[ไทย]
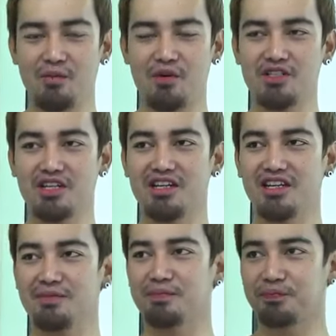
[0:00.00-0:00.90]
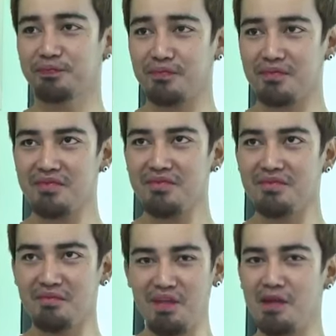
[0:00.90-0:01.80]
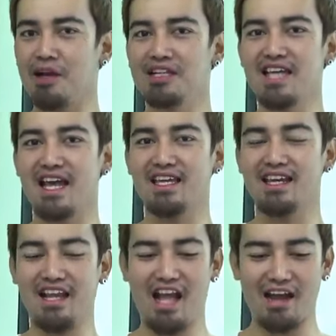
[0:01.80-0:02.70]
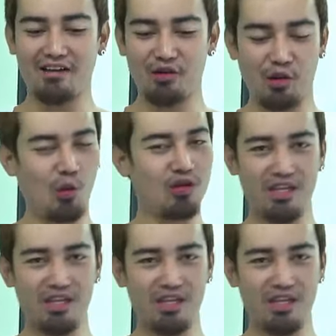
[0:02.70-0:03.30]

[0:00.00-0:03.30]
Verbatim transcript: เพราะฉะนั้นเนี่ยมีกำลังใจในการลด